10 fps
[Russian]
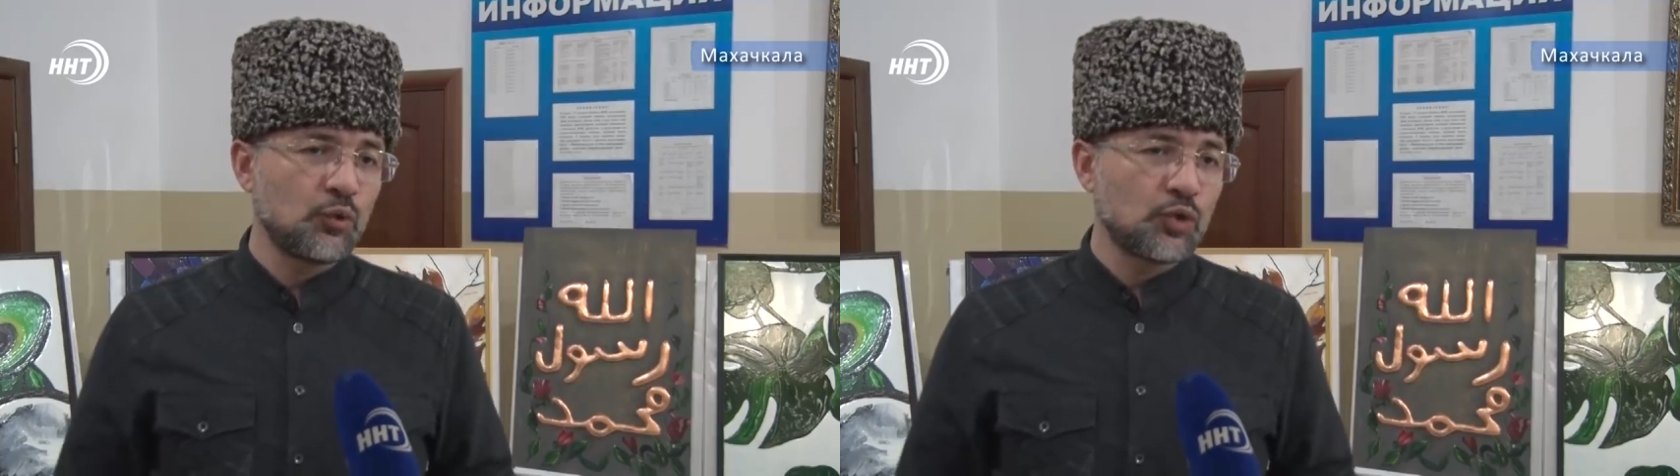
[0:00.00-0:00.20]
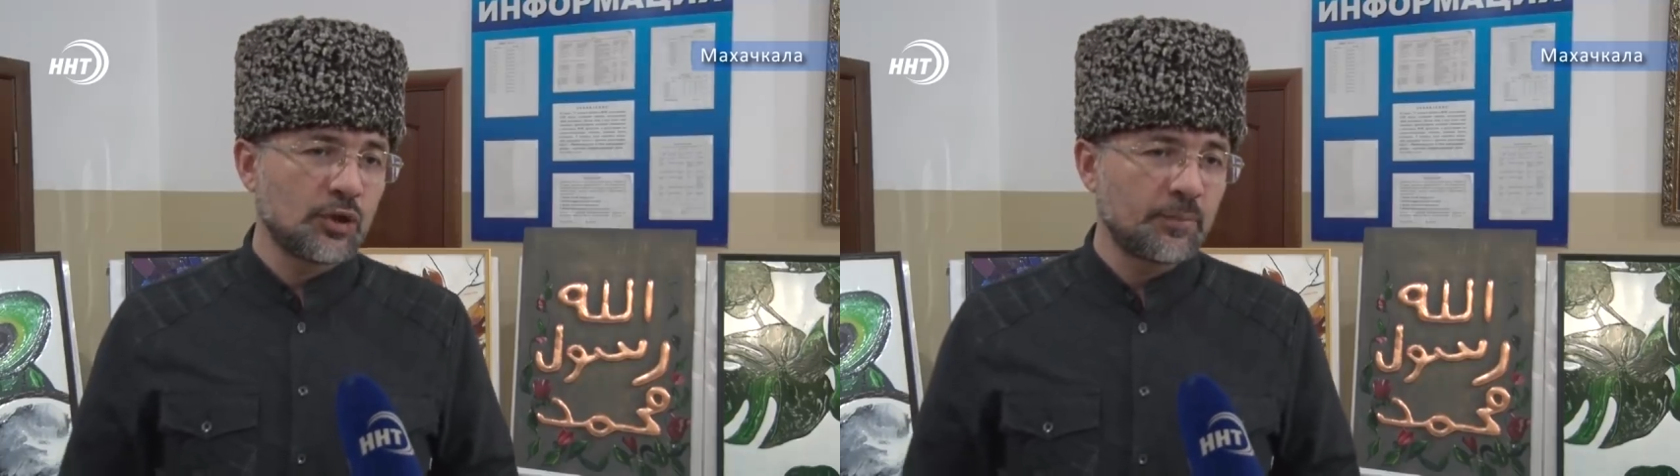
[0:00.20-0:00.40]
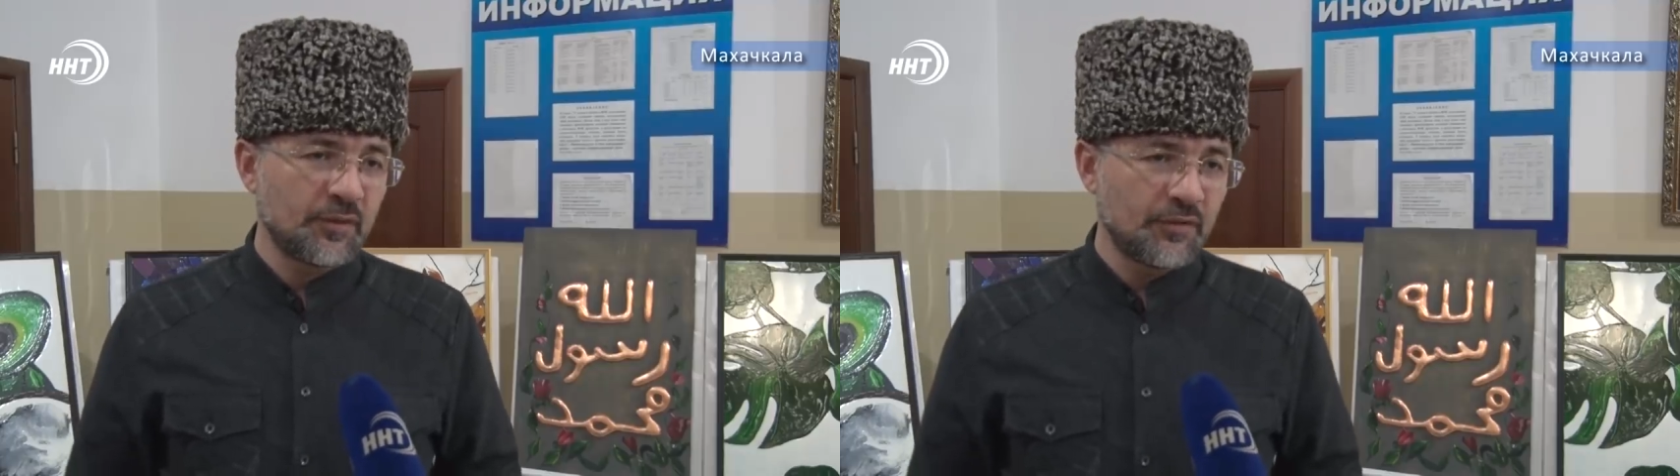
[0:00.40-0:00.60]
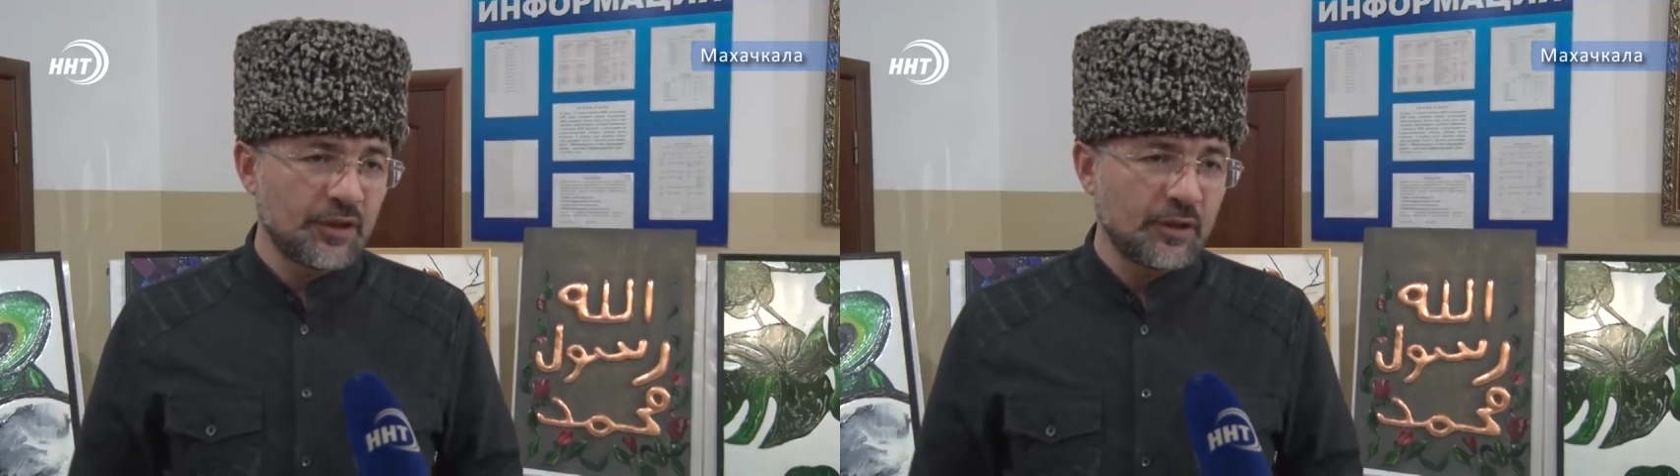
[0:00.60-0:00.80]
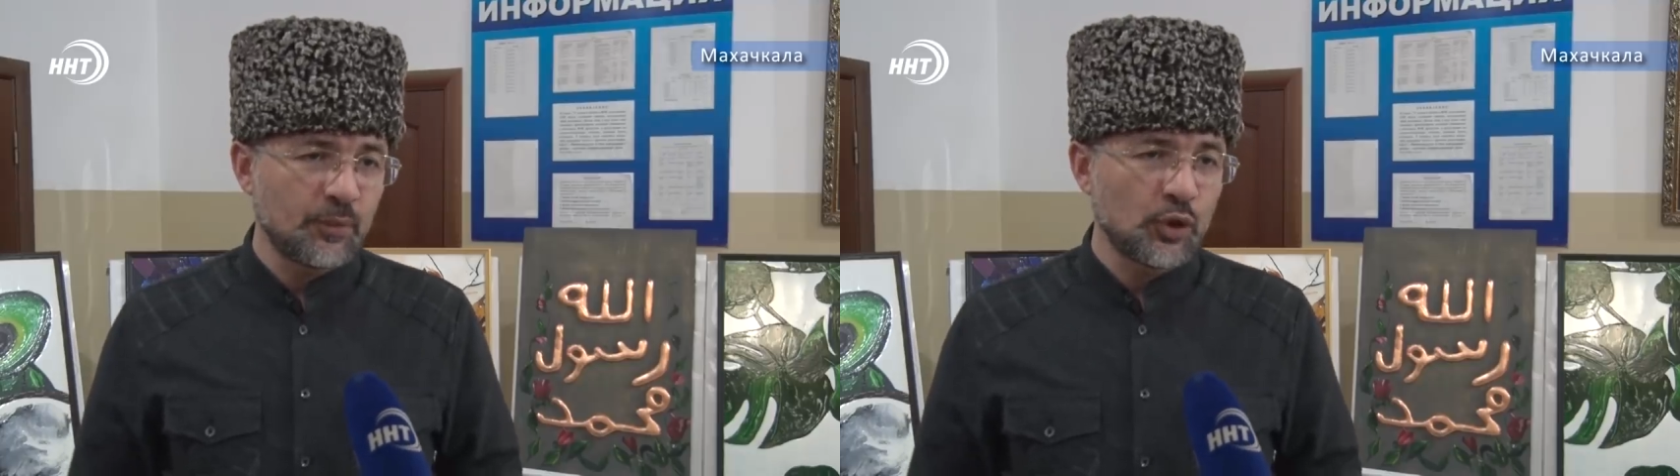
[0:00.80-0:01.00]
нужно
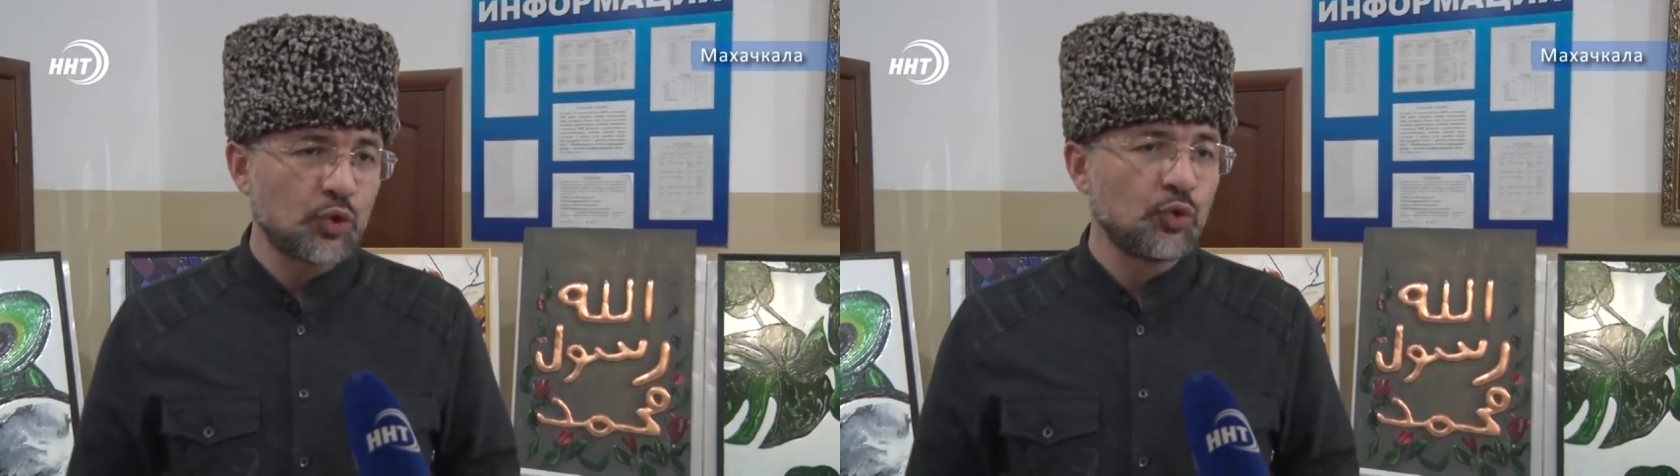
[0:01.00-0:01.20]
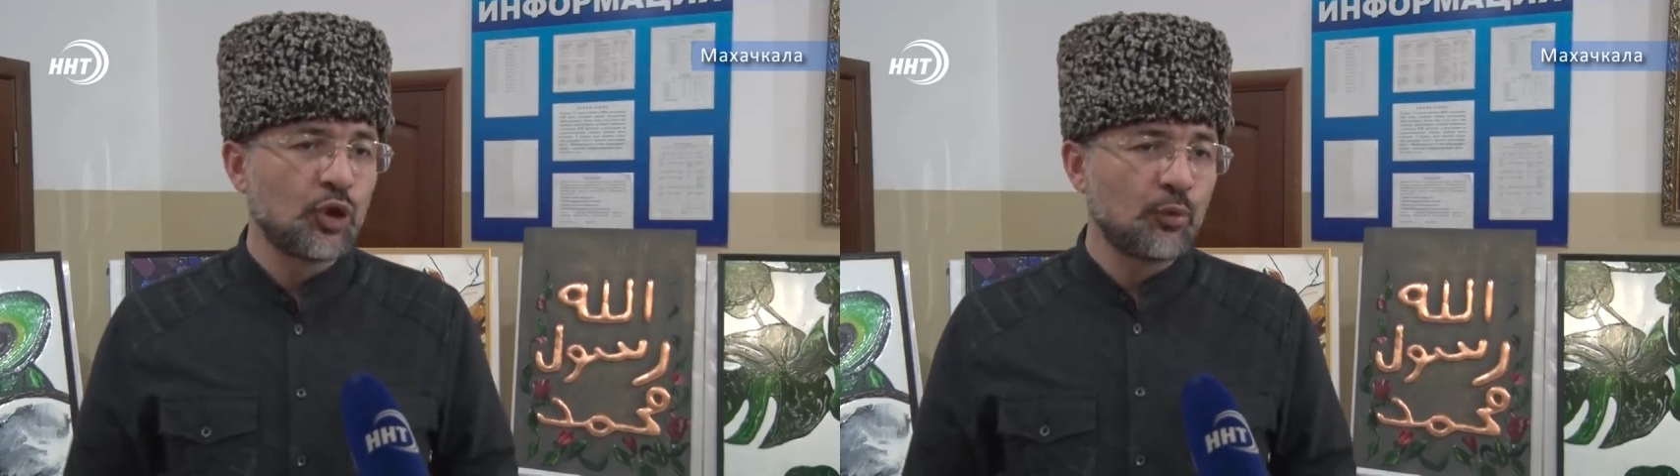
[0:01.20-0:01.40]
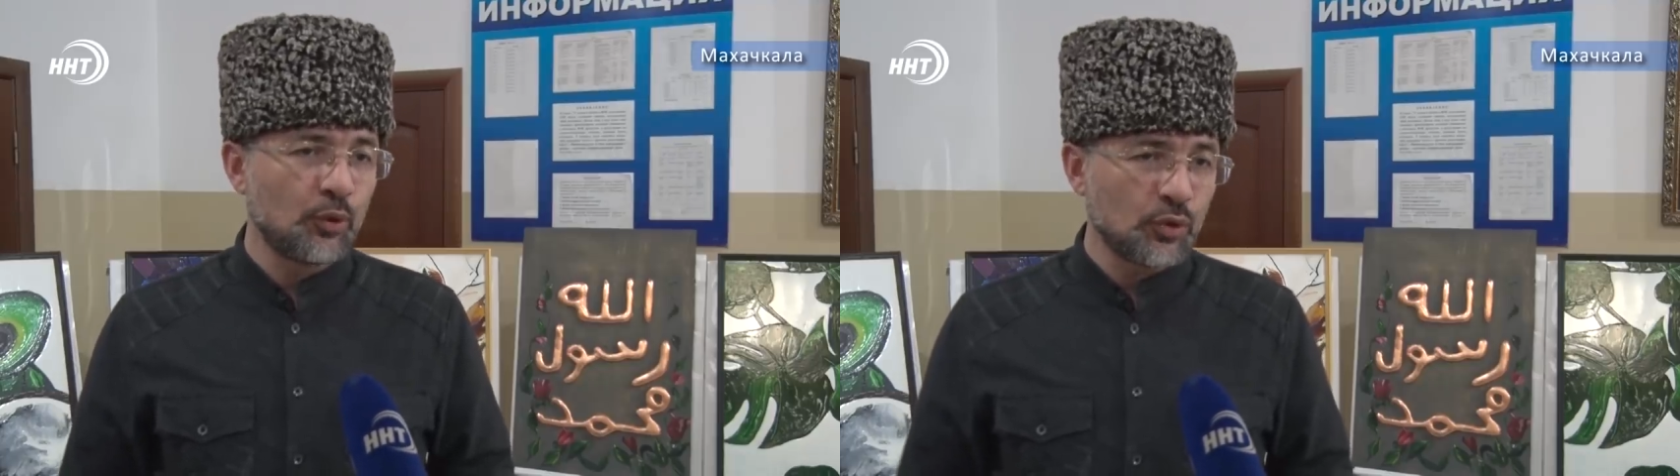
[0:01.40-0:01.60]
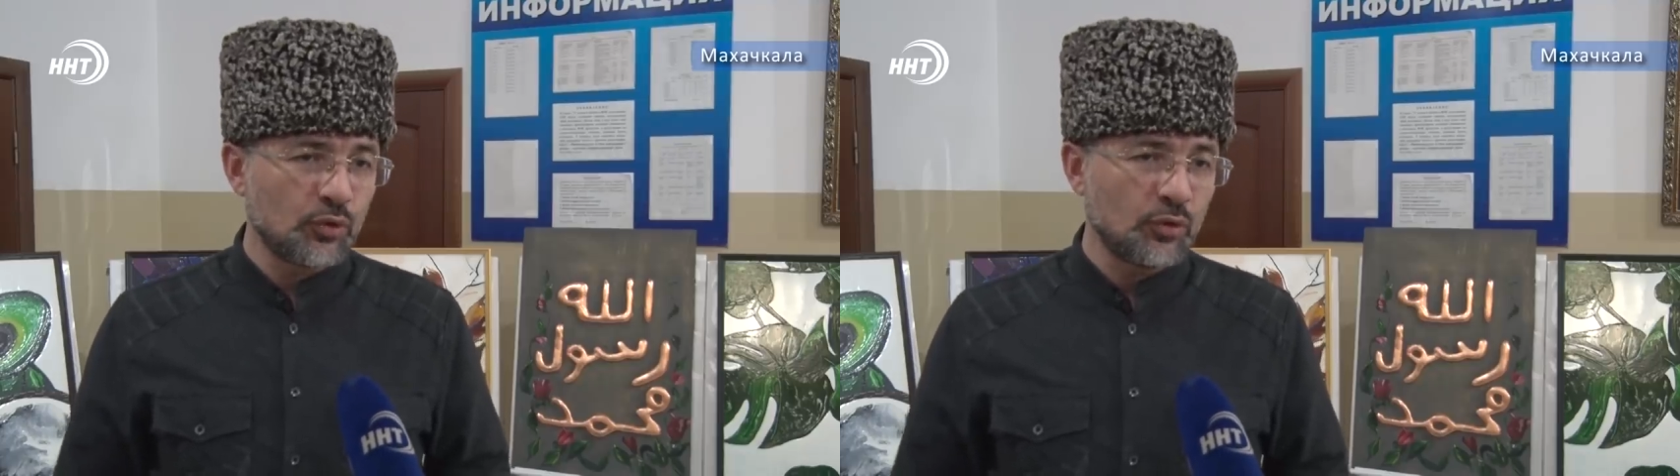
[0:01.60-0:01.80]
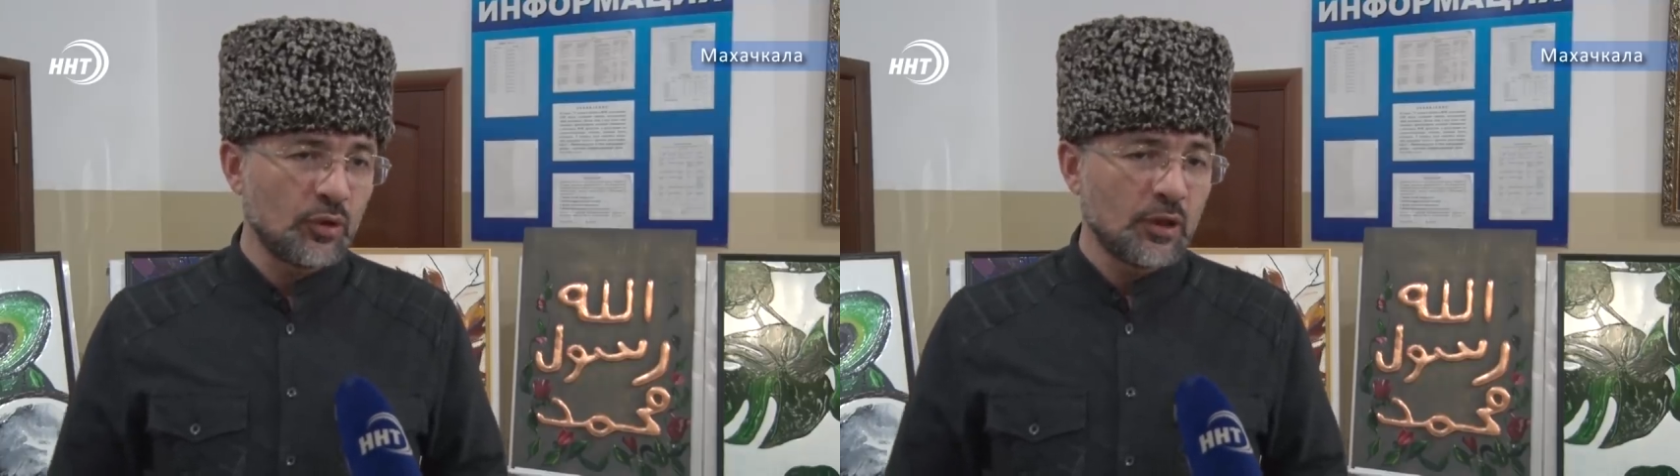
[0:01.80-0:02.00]
проводить большую
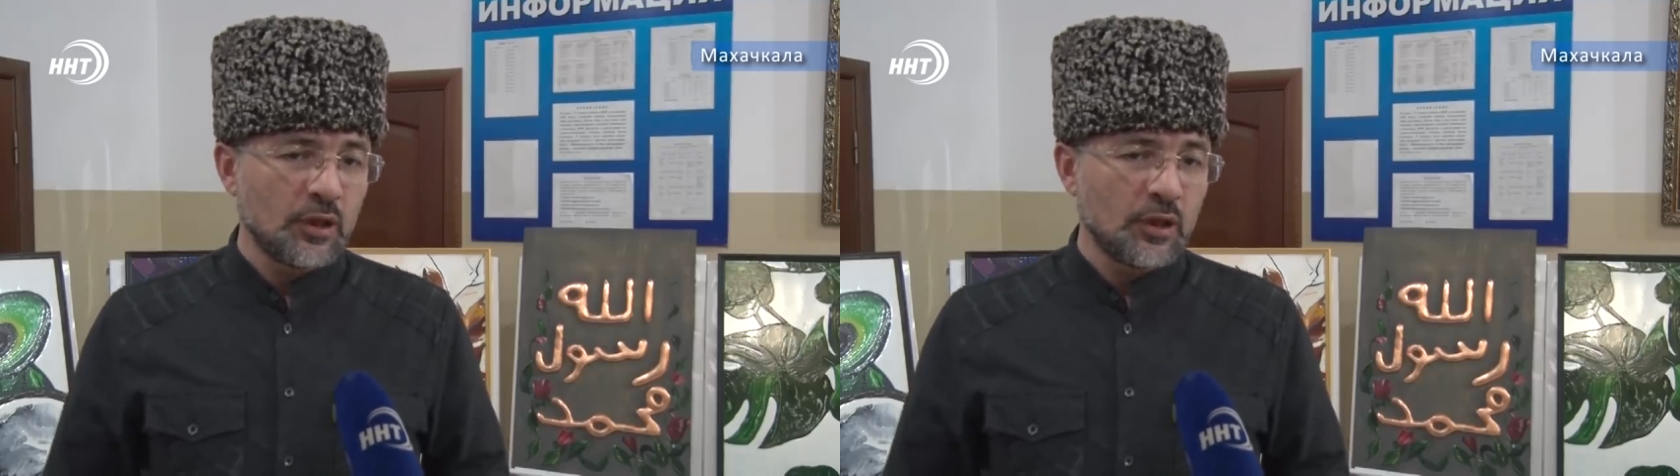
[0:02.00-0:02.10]
работу.